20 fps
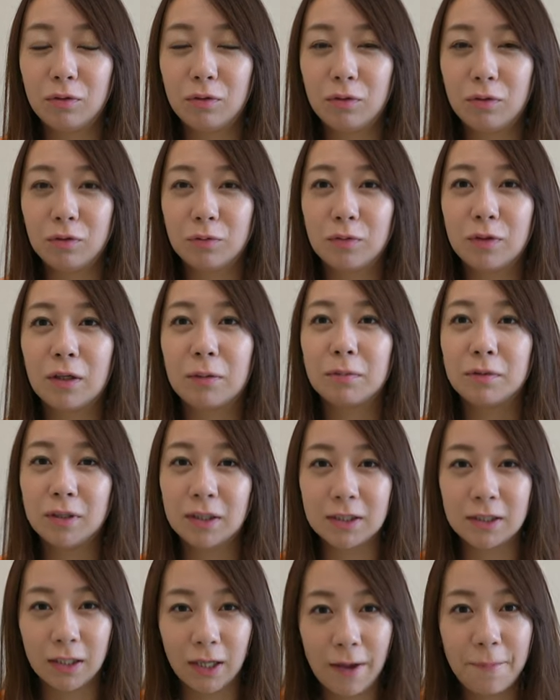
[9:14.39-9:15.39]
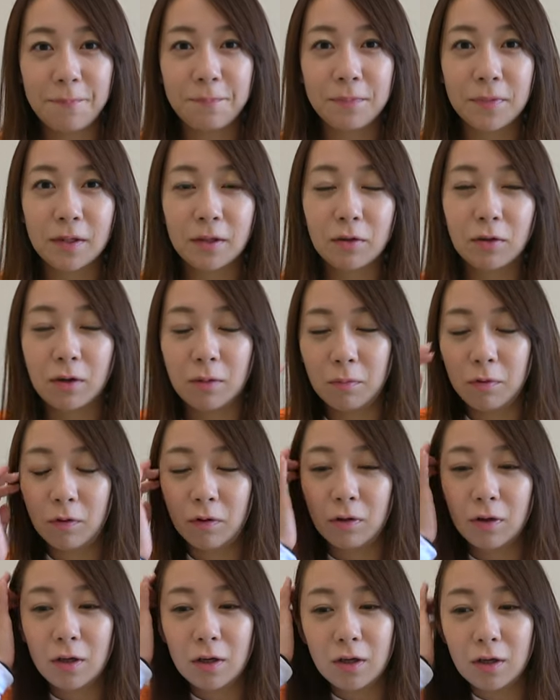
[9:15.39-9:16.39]
ゴルフクラブですっけとか
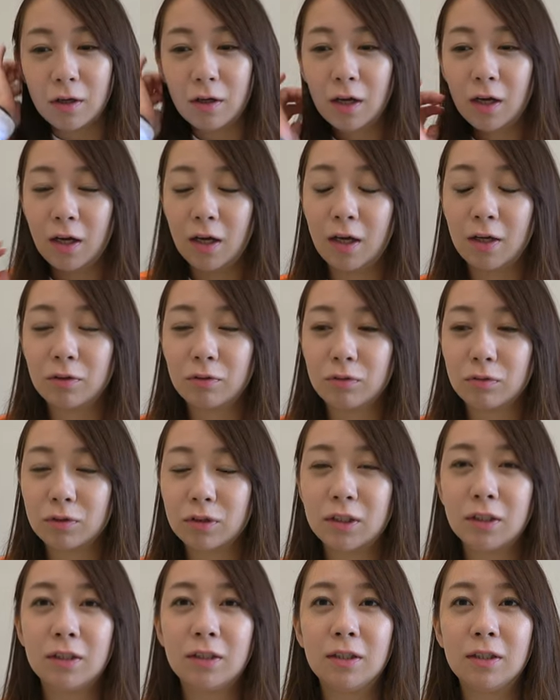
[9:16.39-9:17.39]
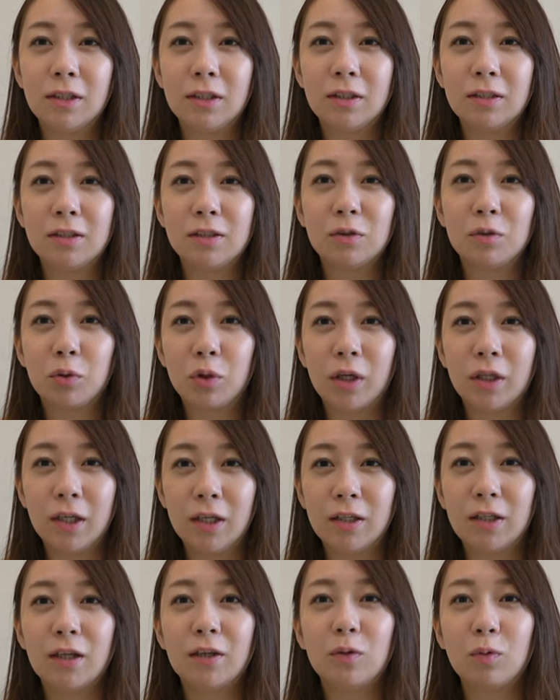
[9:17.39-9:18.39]
もあの知ることがで
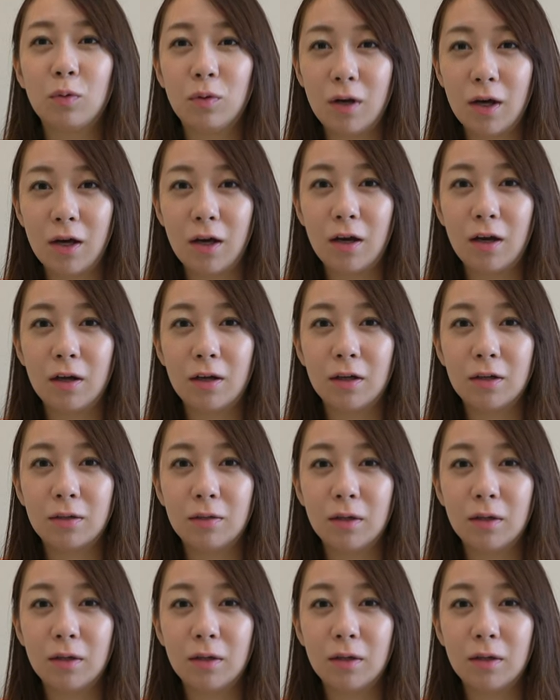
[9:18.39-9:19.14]
きたりとか